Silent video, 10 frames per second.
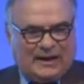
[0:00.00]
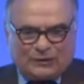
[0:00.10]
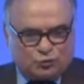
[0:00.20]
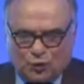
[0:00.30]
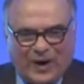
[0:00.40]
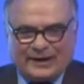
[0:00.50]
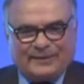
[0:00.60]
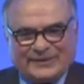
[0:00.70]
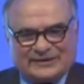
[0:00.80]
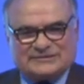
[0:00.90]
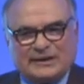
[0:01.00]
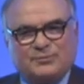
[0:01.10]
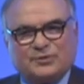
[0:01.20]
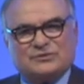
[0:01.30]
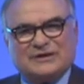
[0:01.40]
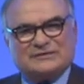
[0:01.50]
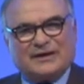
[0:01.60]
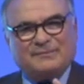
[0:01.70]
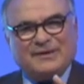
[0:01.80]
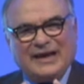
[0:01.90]
attuale per esempio di
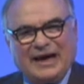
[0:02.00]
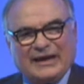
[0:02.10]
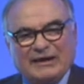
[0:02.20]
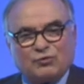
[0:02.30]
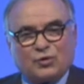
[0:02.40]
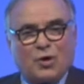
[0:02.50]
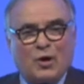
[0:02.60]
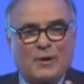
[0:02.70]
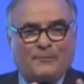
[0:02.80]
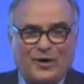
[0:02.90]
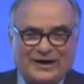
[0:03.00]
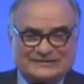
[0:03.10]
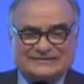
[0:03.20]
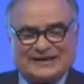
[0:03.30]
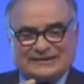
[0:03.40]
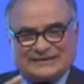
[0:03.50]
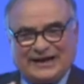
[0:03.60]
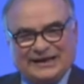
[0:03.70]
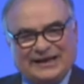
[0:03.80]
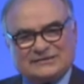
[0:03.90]
3.000 euro può essere
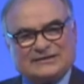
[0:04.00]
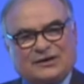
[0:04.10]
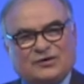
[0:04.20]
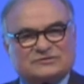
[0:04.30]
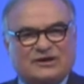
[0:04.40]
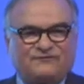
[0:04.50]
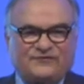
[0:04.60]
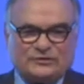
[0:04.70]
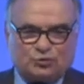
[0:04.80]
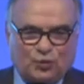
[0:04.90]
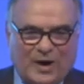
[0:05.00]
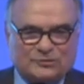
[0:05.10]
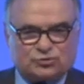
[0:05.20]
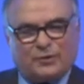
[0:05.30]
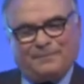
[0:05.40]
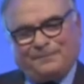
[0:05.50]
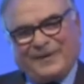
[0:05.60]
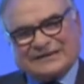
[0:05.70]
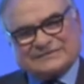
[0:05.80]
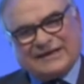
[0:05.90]
tra le altre cose effettuato in
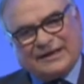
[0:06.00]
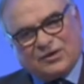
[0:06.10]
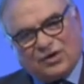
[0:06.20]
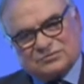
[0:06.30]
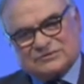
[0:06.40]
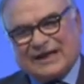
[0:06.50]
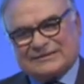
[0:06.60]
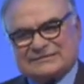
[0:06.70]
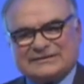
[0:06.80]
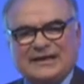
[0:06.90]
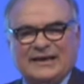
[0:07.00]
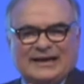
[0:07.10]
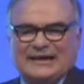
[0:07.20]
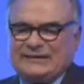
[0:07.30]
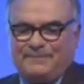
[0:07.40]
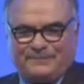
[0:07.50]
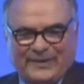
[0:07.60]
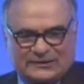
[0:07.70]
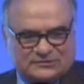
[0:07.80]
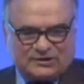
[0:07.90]
parte in contante ed in
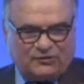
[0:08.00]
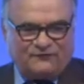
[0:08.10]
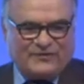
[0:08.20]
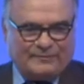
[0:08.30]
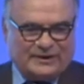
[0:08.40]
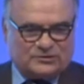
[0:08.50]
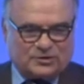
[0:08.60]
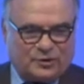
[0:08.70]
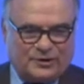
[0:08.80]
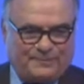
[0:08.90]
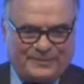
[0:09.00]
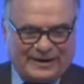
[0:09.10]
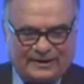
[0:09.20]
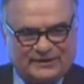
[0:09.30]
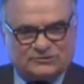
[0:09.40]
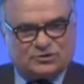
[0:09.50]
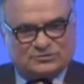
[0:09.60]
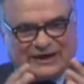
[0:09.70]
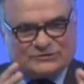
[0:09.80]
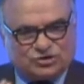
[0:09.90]
parte ovviamente con il pagamento
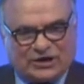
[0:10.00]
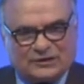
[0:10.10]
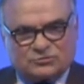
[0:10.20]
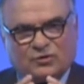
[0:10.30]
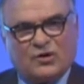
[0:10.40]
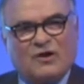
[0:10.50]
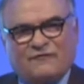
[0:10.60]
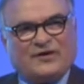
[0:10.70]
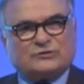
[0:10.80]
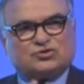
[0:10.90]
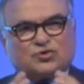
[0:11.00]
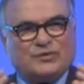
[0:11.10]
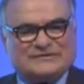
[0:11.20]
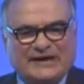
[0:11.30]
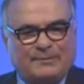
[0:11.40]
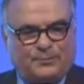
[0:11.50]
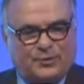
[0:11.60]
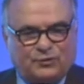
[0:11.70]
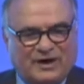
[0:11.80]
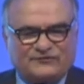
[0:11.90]
tracciato. Faccio un
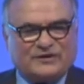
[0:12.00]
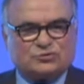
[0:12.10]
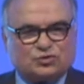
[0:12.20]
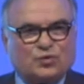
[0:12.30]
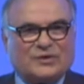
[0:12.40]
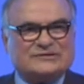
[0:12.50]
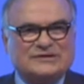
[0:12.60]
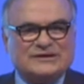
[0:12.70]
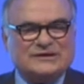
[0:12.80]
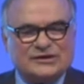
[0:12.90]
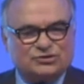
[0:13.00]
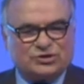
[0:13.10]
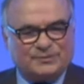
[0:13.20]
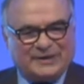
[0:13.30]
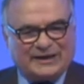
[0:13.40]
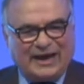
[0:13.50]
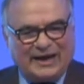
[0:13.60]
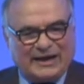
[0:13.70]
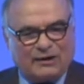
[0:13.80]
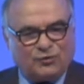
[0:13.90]
esempio, una fattura di
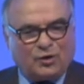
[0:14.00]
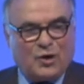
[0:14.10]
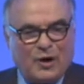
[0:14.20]
10.000 euro